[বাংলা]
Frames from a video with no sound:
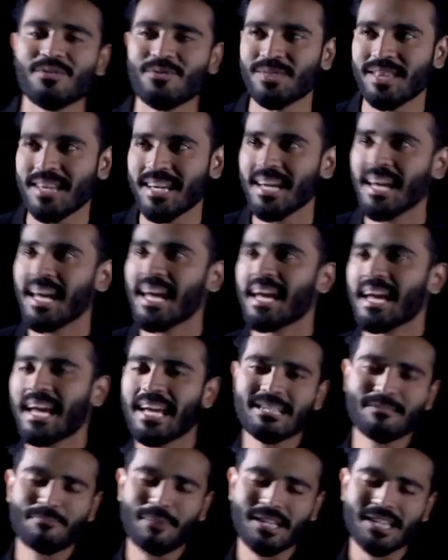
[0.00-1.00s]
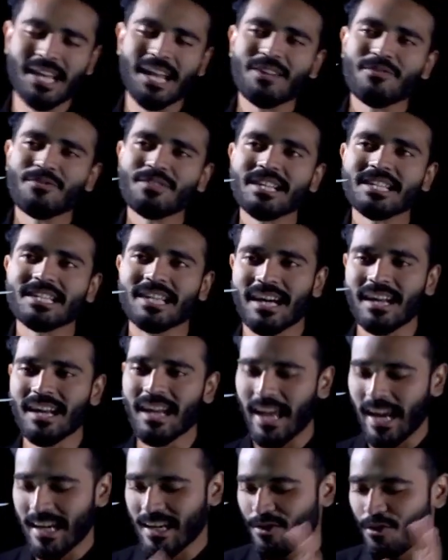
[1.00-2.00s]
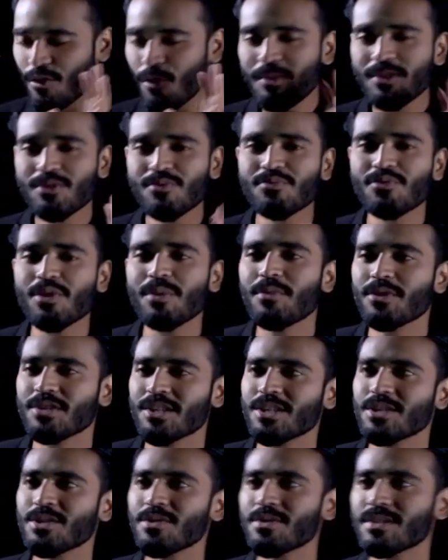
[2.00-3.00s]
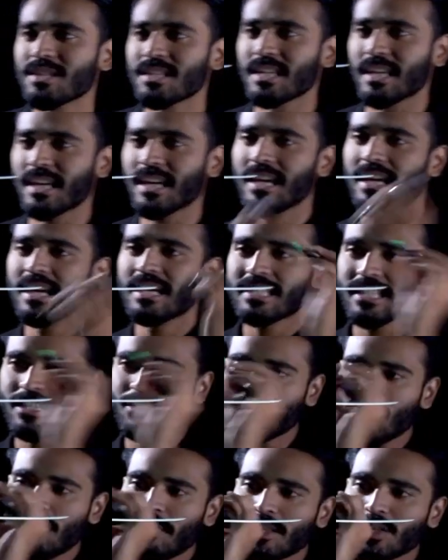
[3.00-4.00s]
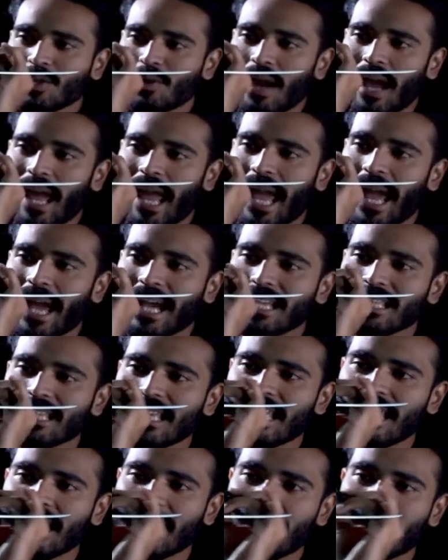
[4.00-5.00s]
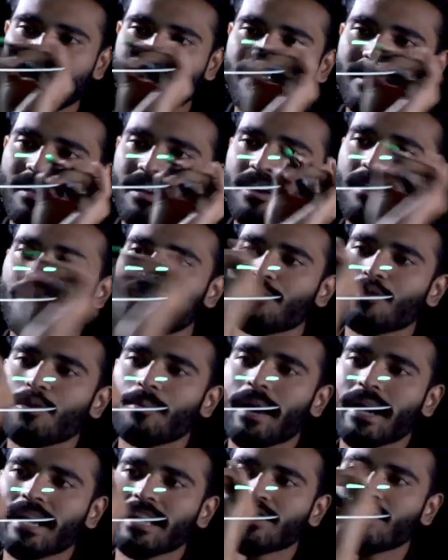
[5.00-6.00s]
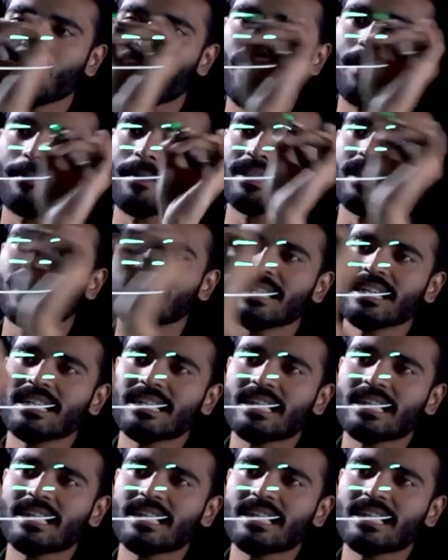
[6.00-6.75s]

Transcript: নদী এই স্পেশাল নদীটার একটা খুবই সুন্দর বৈশিষ্ট্য হচ্ছে সে শুধুমাত্র একদিকে প্রবাহিত হয় বা তার যে